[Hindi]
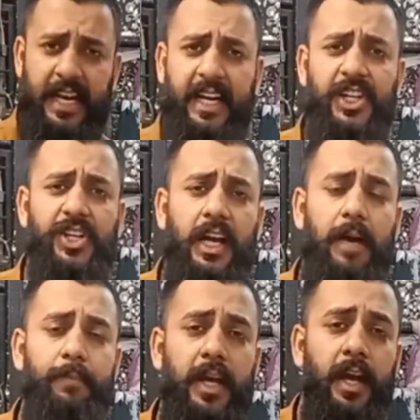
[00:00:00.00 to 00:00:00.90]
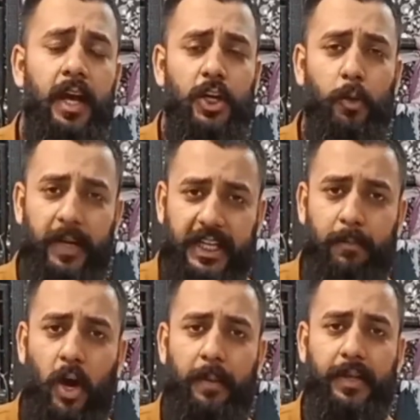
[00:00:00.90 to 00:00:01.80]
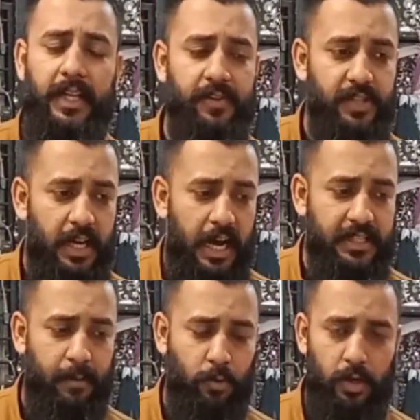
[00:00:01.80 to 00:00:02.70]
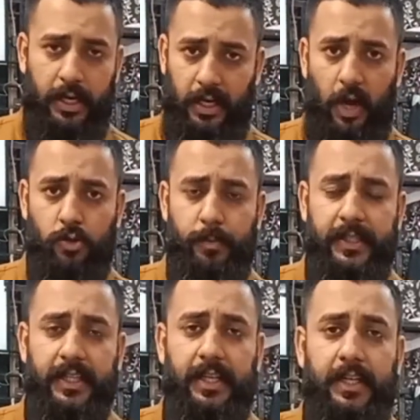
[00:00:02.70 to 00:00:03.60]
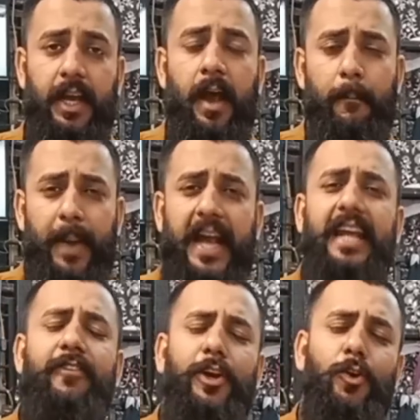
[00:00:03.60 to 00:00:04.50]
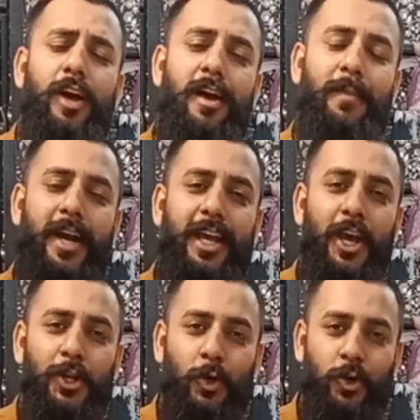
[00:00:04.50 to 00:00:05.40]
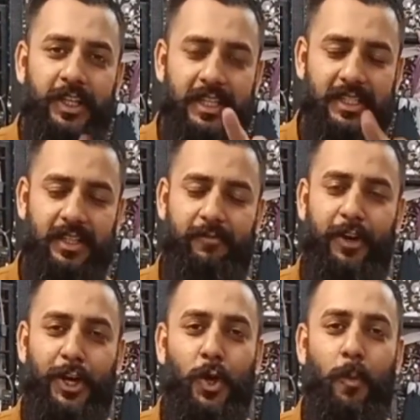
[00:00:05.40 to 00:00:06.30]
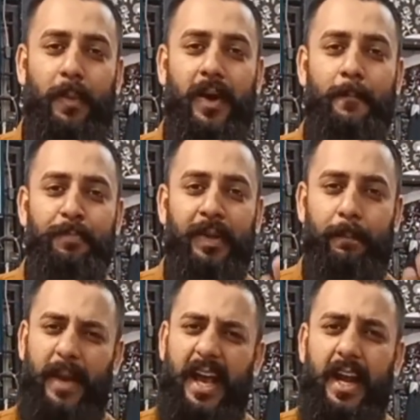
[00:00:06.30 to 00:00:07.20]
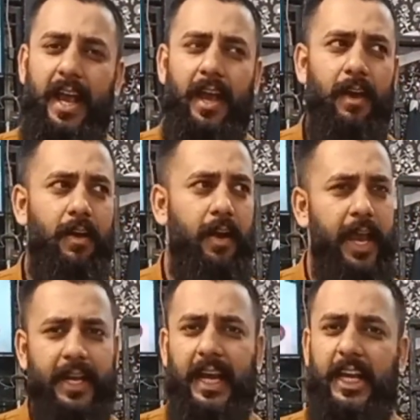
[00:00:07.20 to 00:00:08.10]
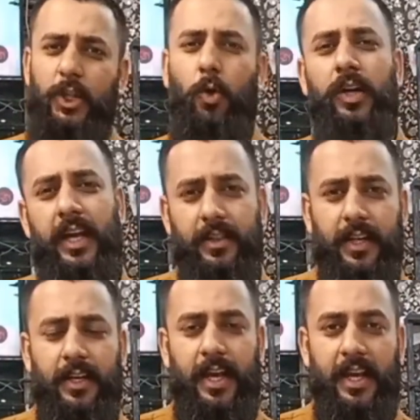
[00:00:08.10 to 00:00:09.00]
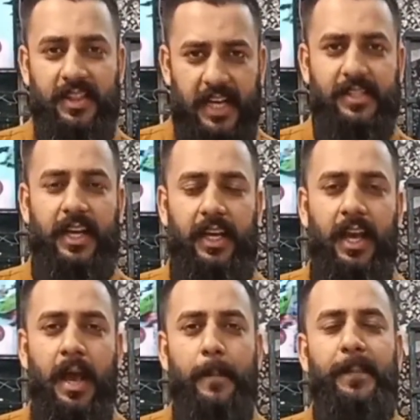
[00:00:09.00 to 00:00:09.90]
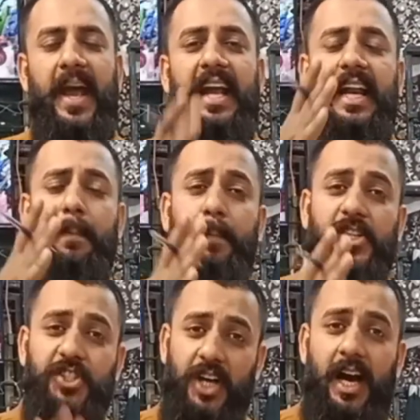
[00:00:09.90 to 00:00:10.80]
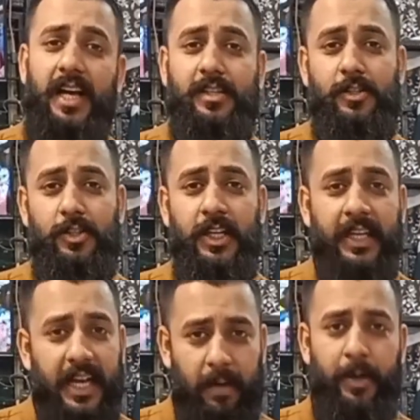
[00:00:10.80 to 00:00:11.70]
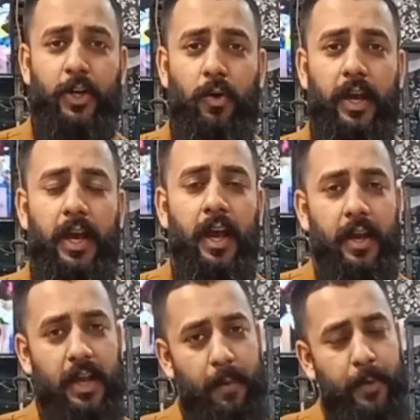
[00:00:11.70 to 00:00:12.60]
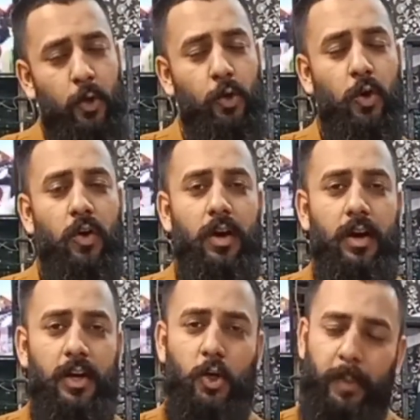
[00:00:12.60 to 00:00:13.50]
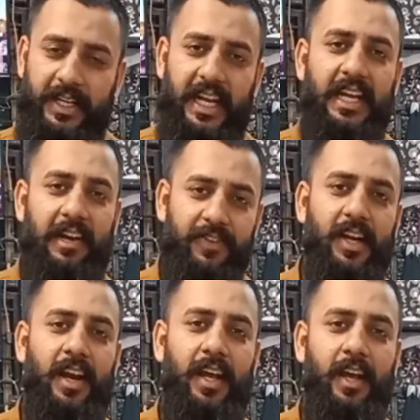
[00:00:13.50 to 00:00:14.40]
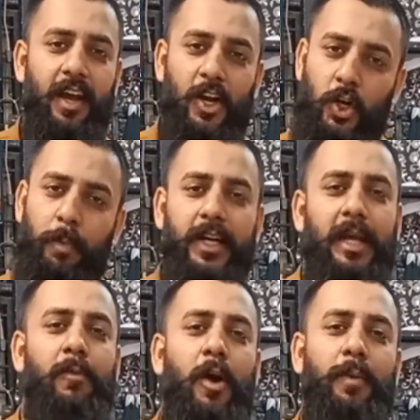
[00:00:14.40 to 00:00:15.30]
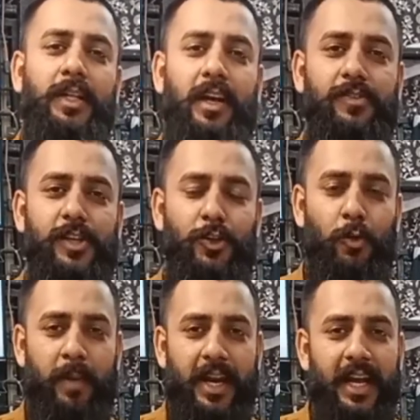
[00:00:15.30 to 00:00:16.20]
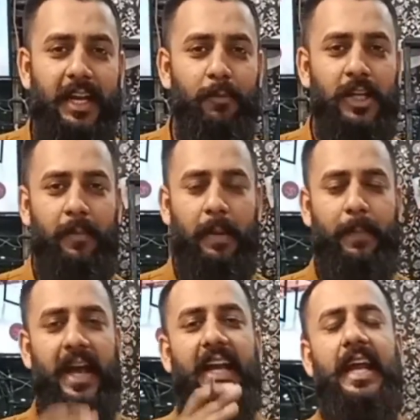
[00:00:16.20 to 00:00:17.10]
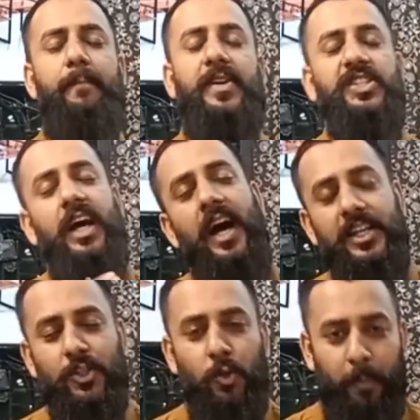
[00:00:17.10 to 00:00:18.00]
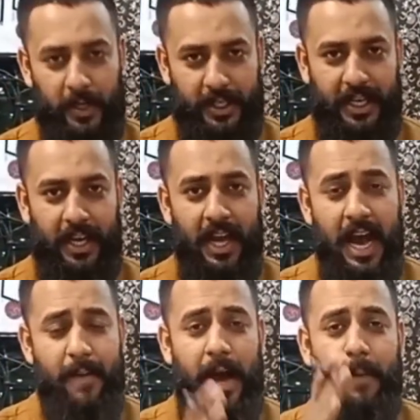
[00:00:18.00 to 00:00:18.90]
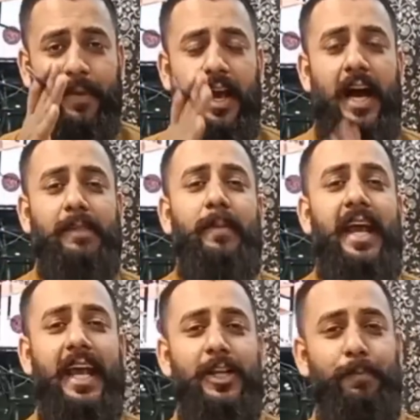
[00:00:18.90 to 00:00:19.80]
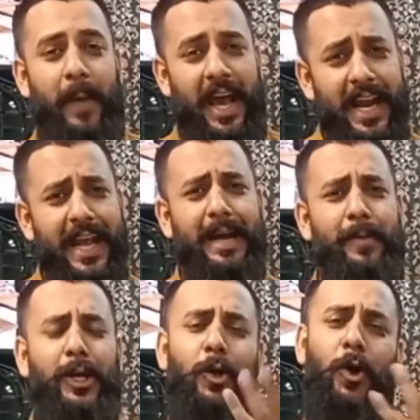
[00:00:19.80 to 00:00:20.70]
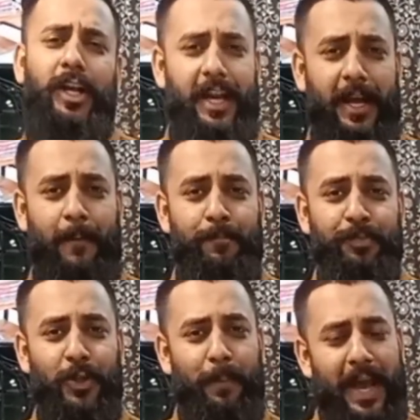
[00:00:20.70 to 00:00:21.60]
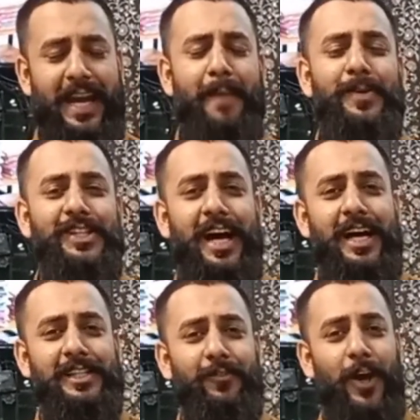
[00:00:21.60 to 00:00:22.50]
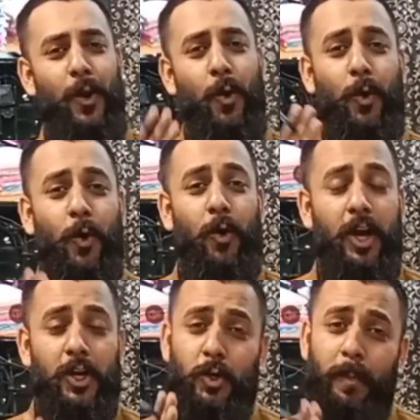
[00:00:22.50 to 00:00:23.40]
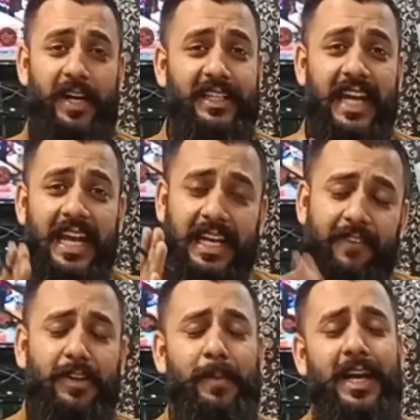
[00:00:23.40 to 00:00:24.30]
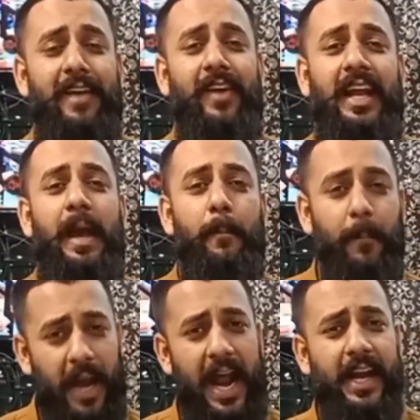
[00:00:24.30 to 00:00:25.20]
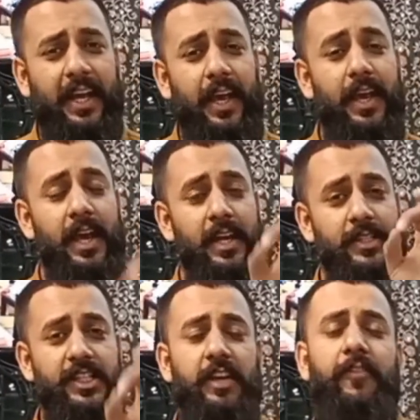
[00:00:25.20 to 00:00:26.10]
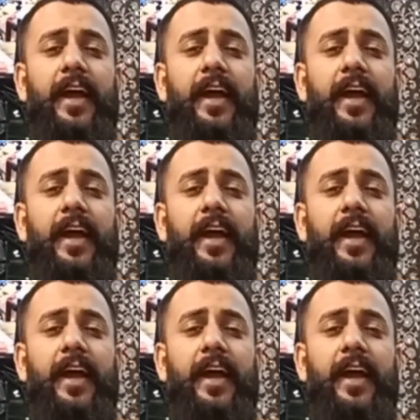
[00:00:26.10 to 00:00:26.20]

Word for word: सेकेंड इंशाल्लाह हमने दुबट्टे मुहिम की तरफ से आज आपको एक अनाउंसमेंट देते हैं पहली वीडियो है हमारी तो इस वीडियो पर पहले एक नहीं दो नहीं तीन नहीं दस नहीं पहले पचास जिनके कमेंट होंगे ये आप ही उनको दुपट्टे गिफ्ट करेंगी दुपट्टे मुहिम की तरफ से तो मेरे ख्याल के मुताबिक पहले पचास दुपट्टे अब आपके हाथ में है कि पहले कमेंट कौन करेगा तो पहले पचास वालों को दुपट्टे गिफ्ट मिलने वाले हैं ब्रांड के जिसकी